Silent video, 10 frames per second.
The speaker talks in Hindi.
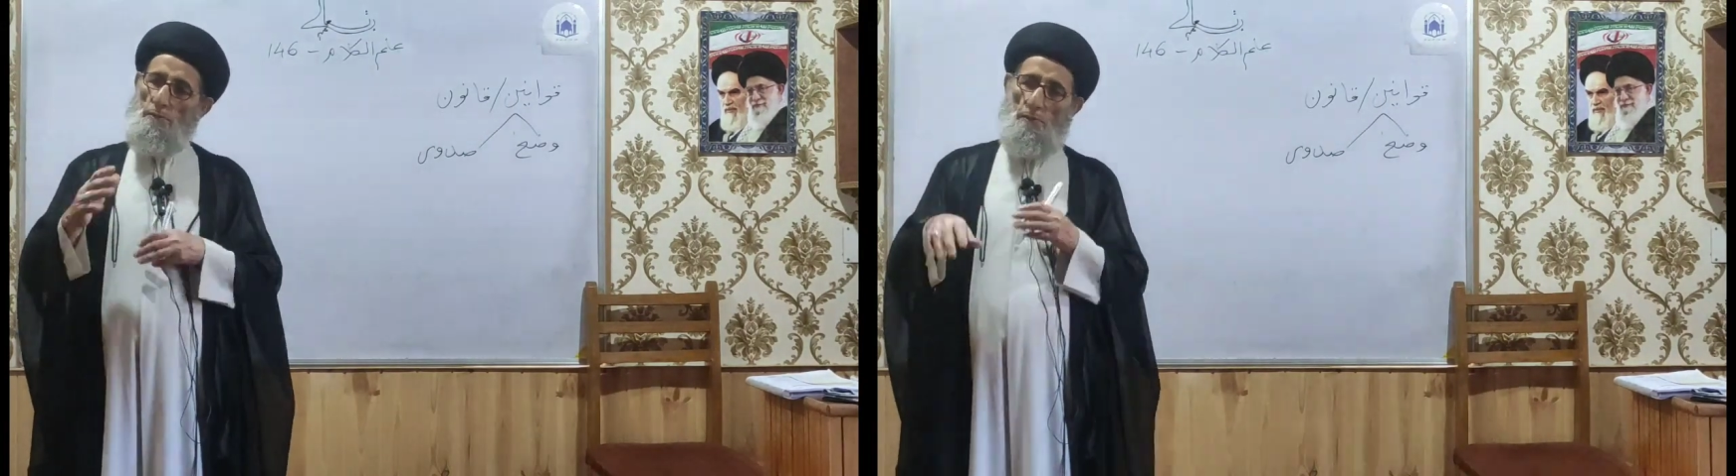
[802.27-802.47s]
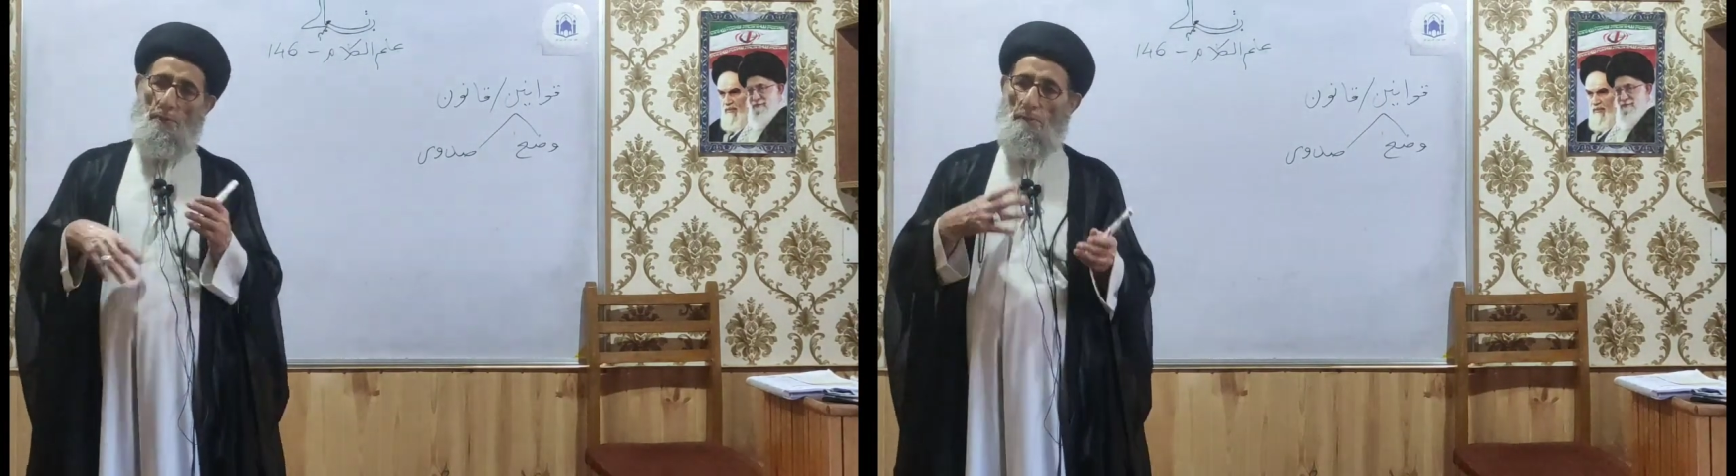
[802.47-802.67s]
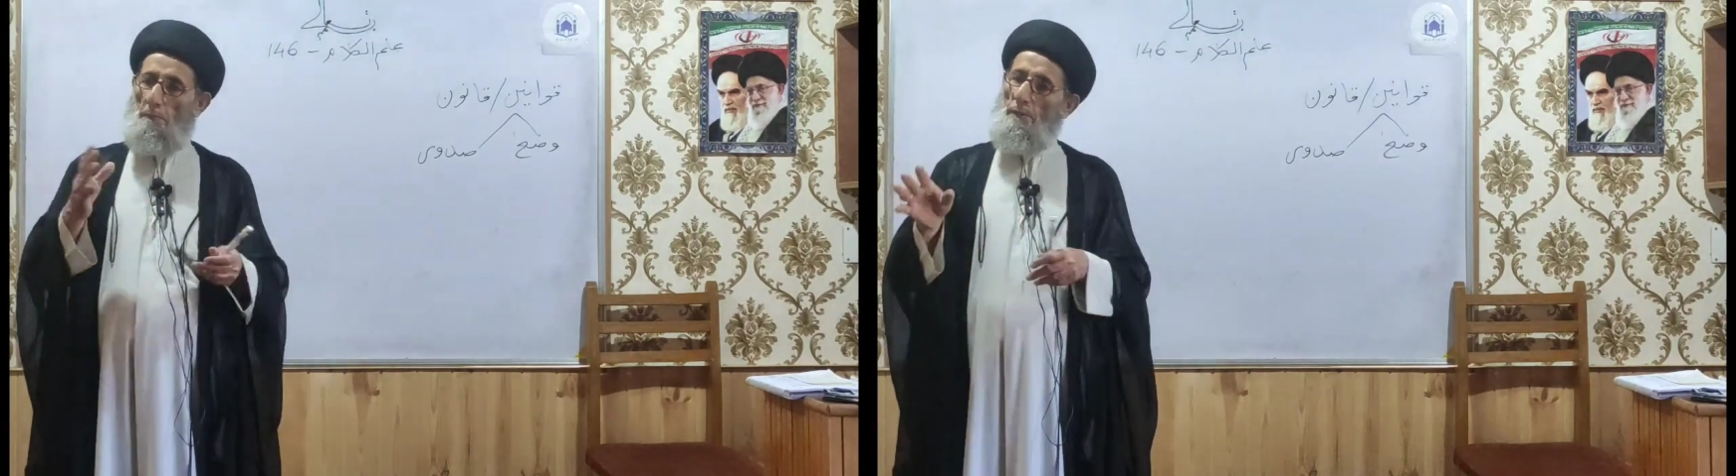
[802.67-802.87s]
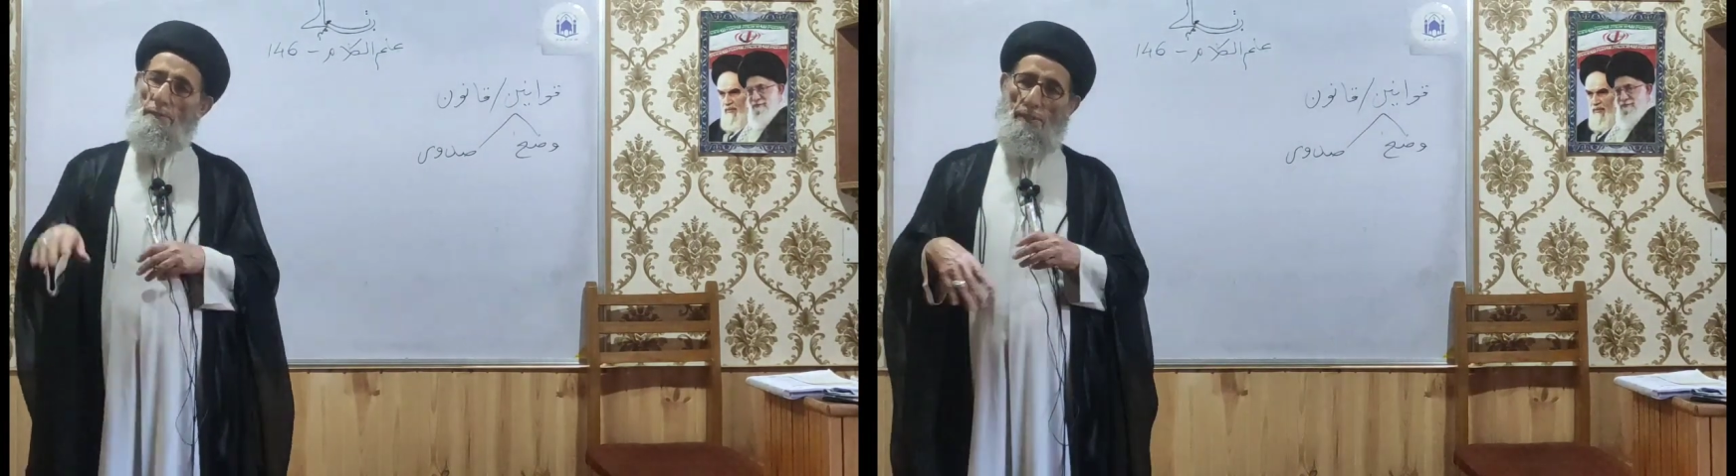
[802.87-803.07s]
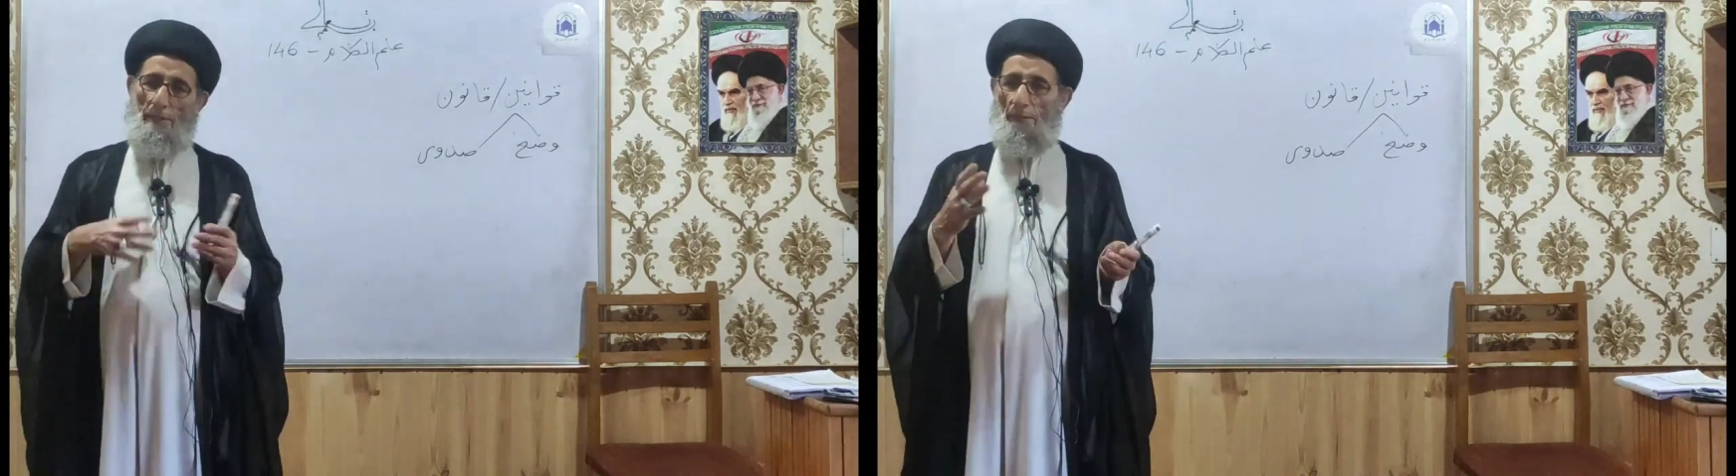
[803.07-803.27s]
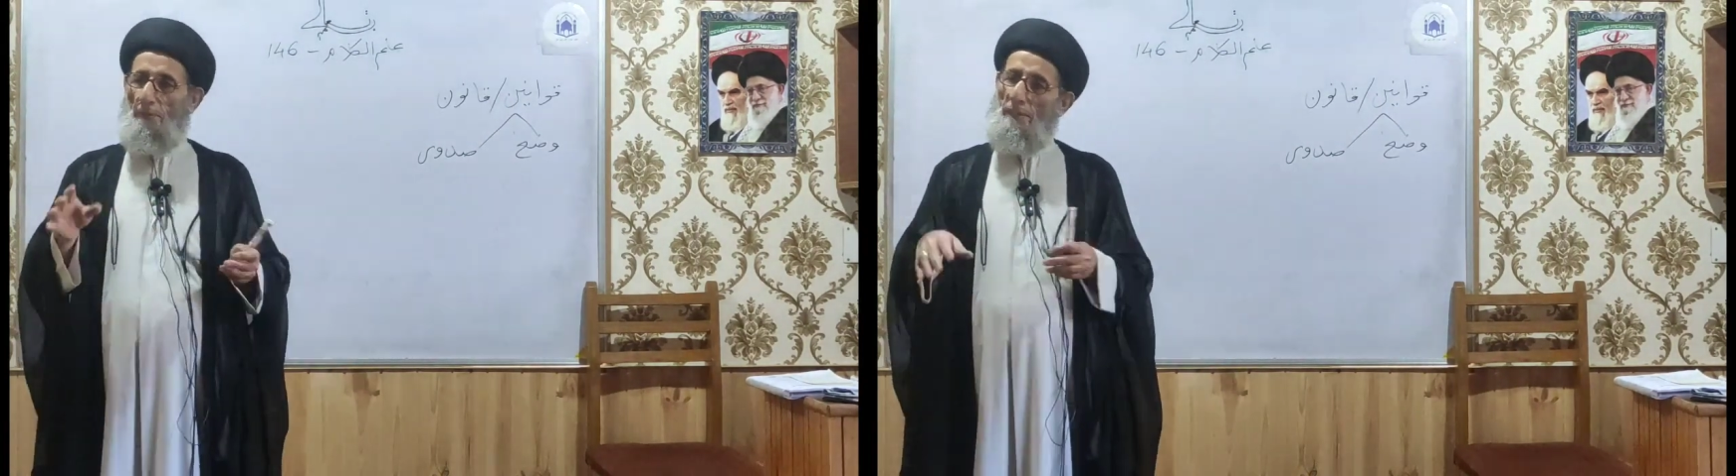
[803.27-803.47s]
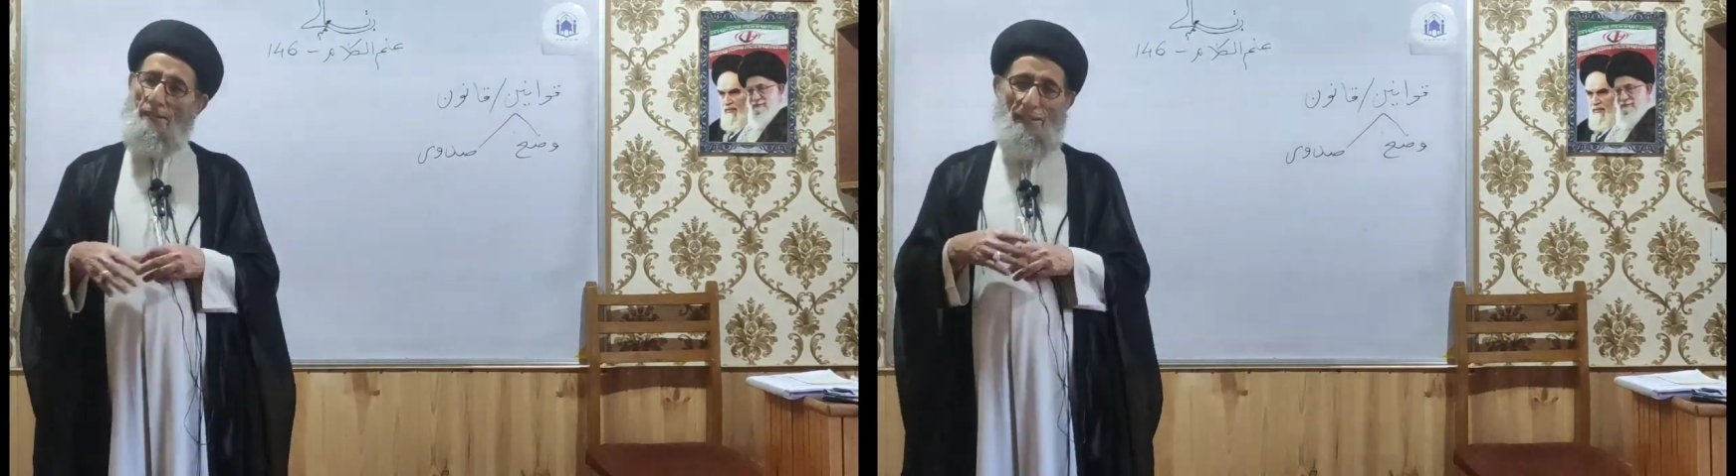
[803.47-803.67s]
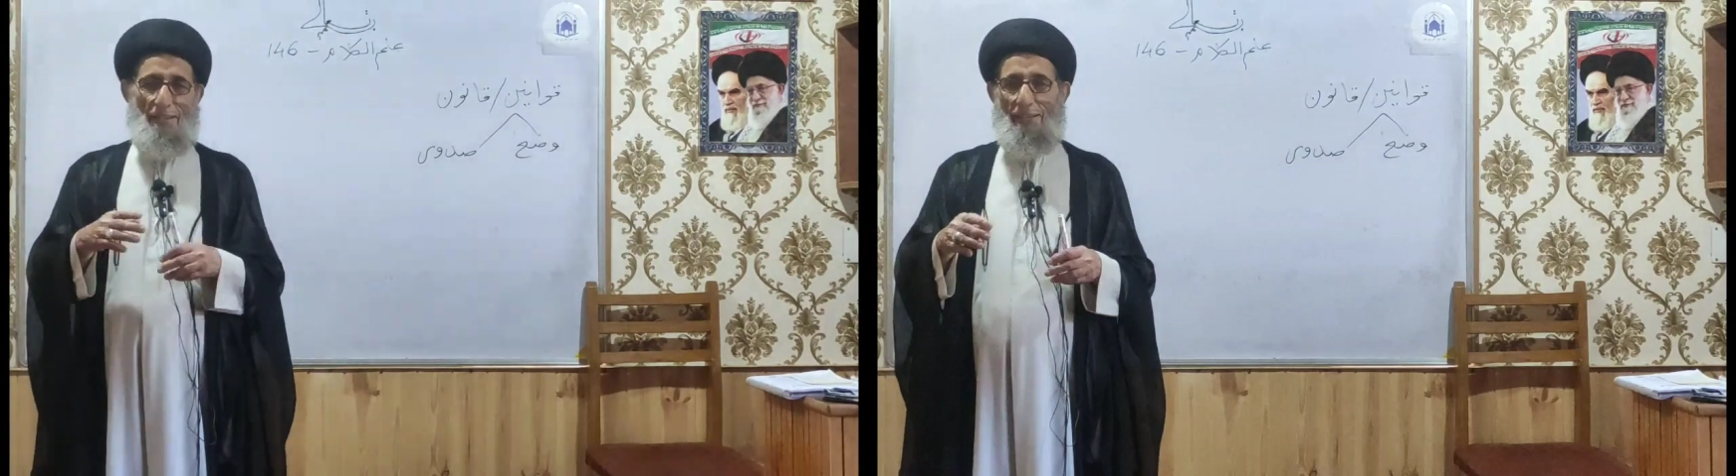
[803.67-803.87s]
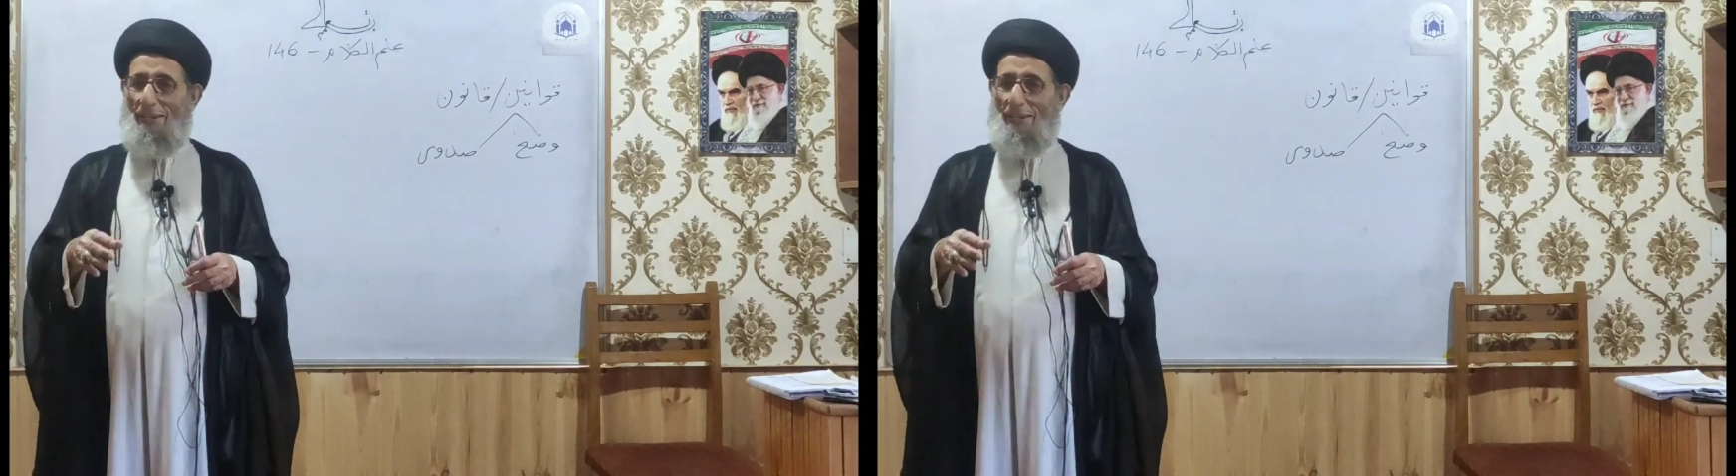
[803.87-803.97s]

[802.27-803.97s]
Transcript: ज़रूरत पड़ती क्योंकि